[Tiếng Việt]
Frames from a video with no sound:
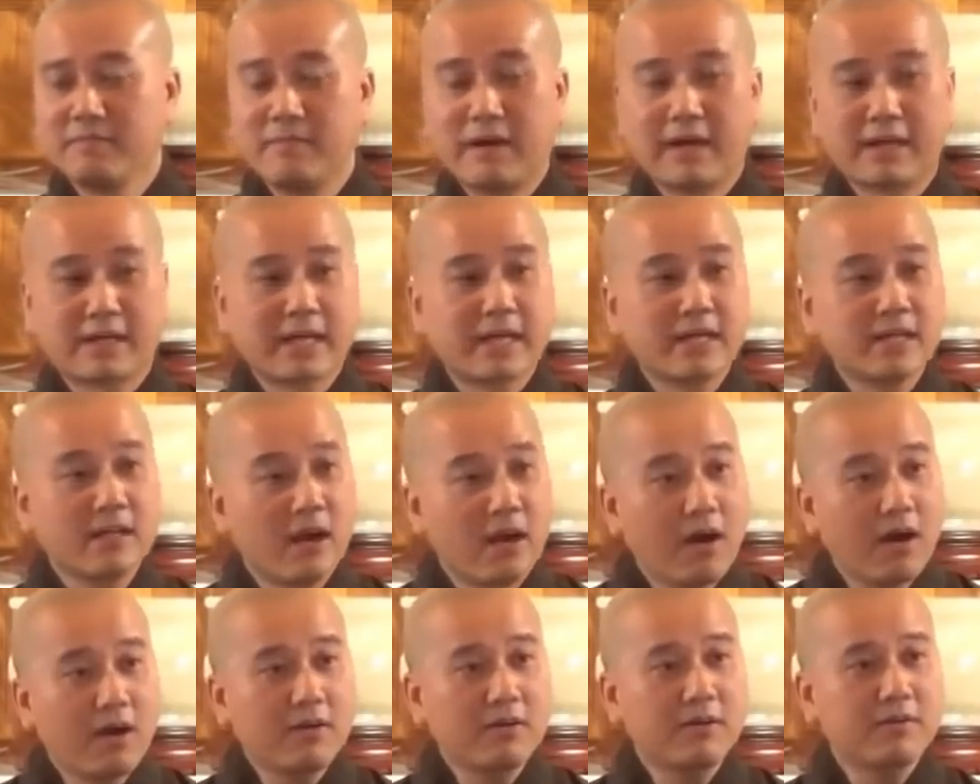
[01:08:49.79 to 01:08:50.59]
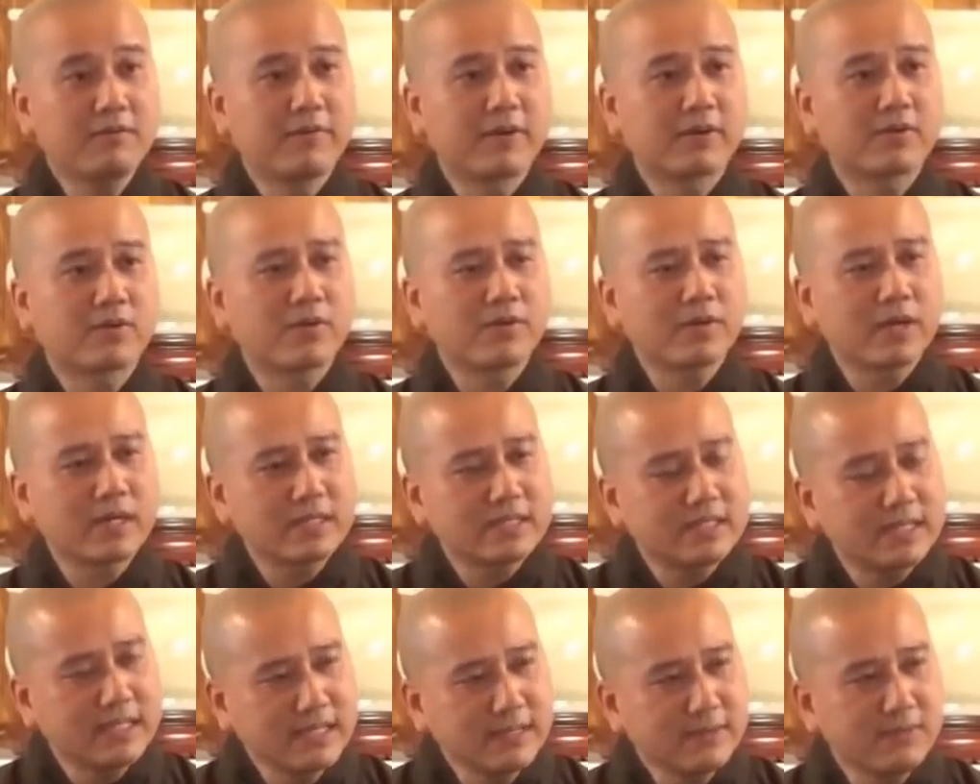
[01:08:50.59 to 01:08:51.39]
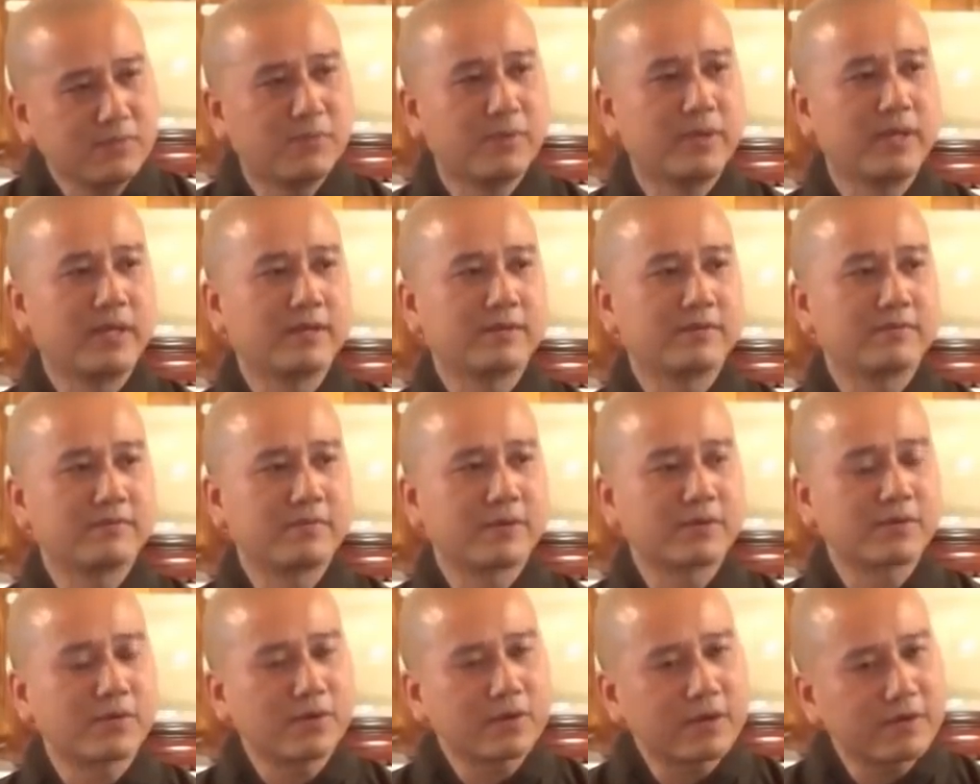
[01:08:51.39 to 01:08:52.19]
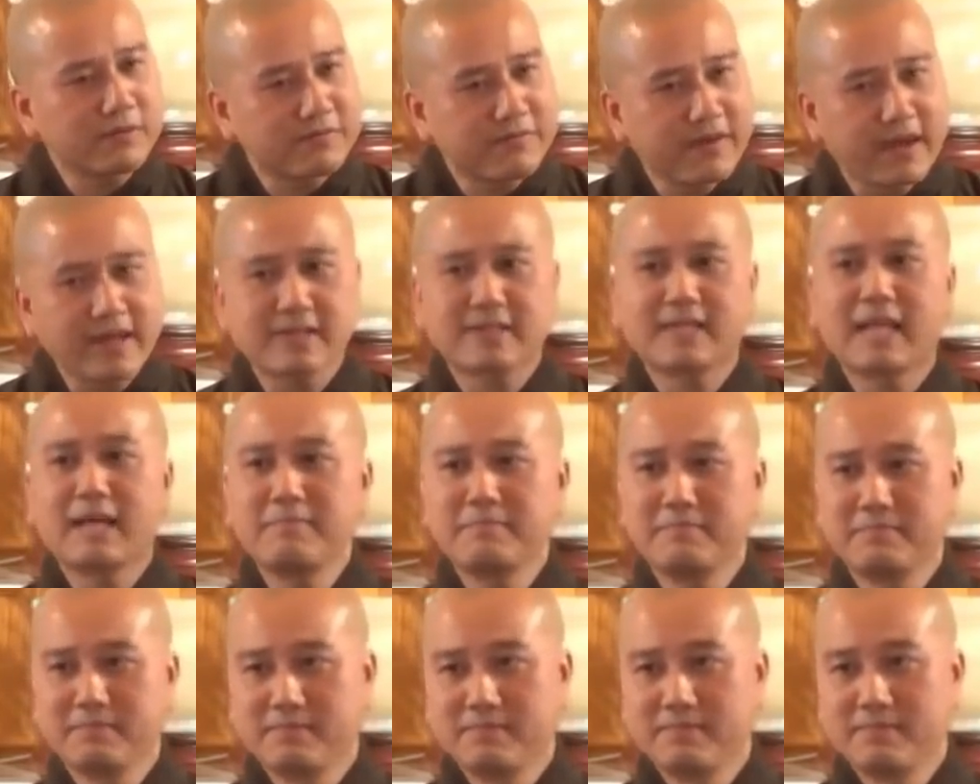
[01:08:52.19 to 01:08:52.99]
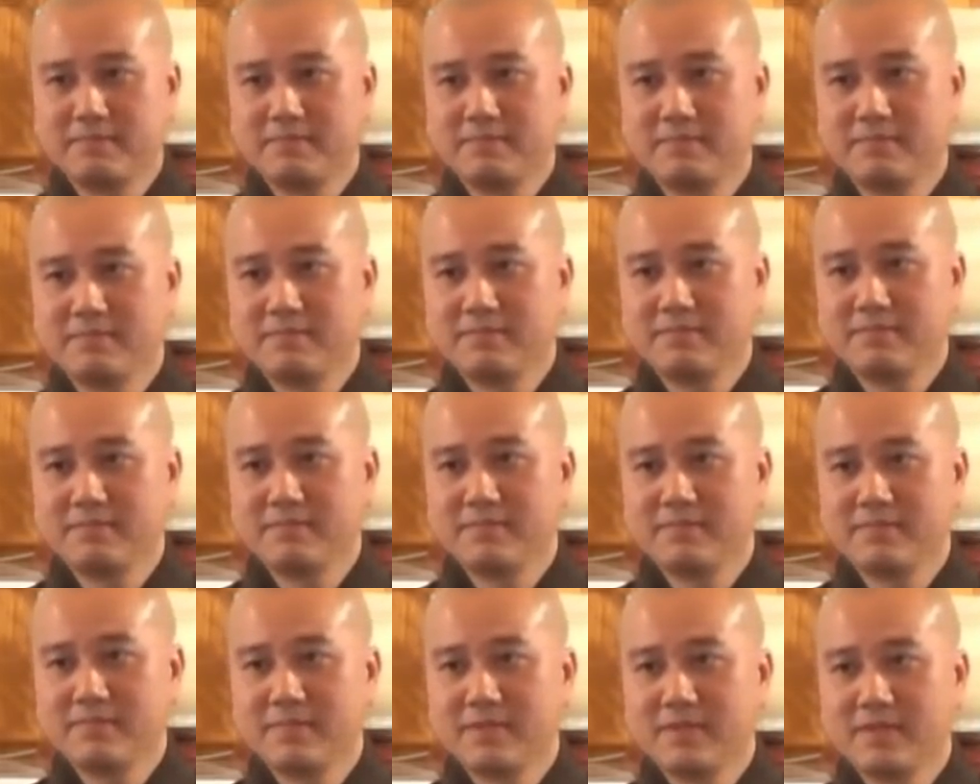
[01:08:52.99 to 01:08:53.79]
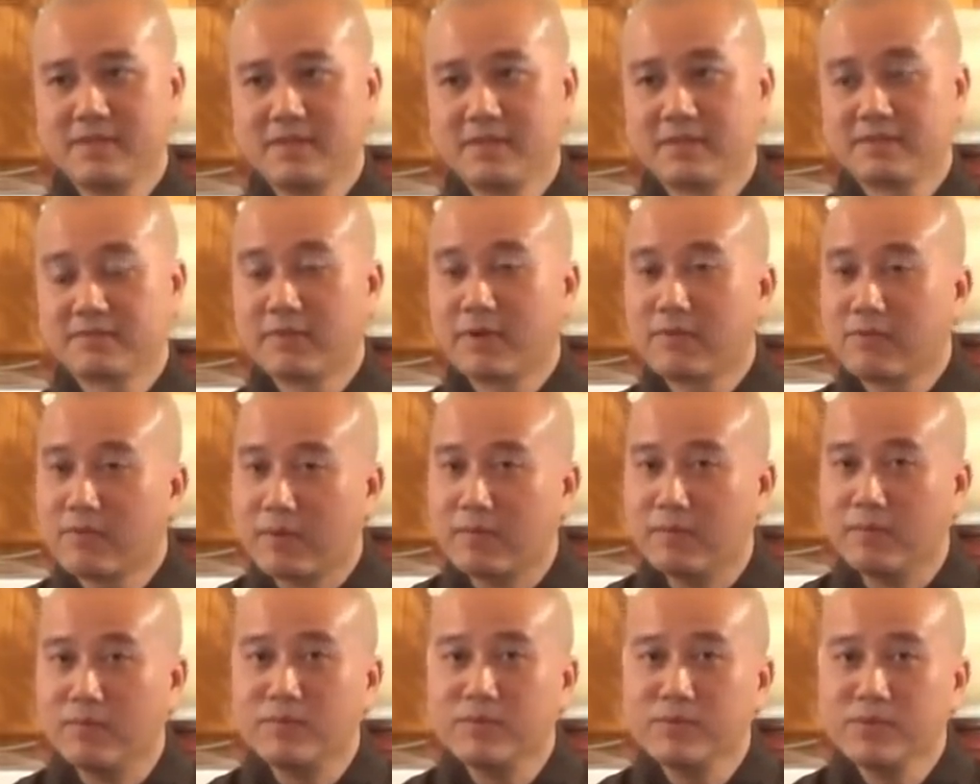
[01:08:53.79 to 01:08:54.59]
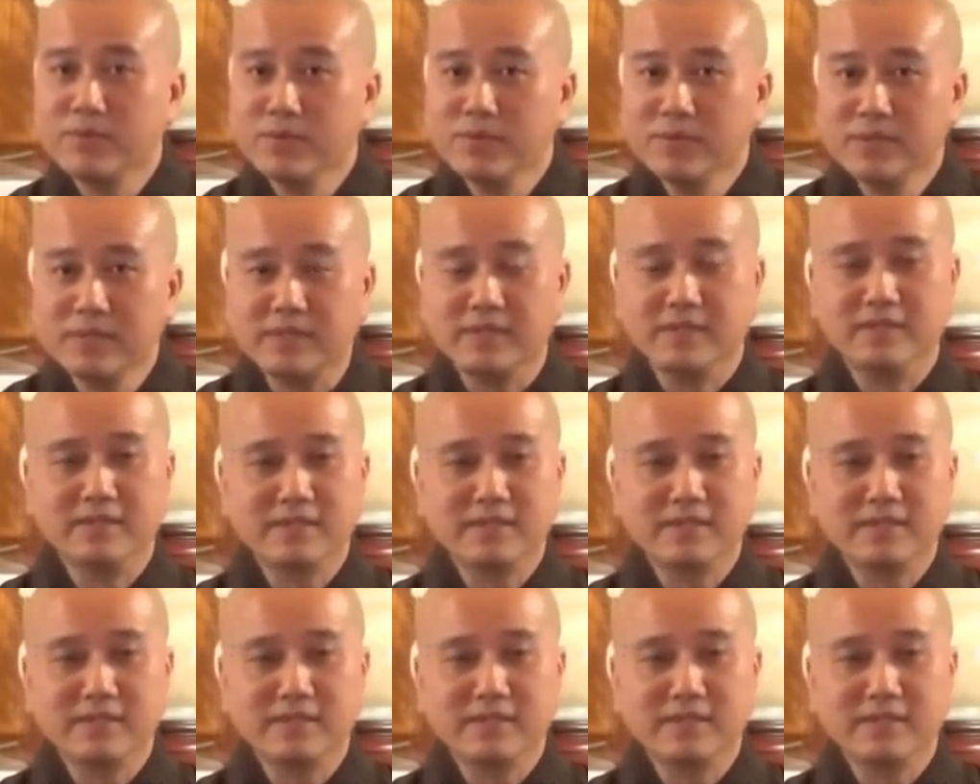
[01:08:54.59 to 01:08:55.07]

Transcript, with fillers: Mà cái đó nó phải có cái chí nguyện, phải có cái phát tâm. Pháp Hòa muốn nuôi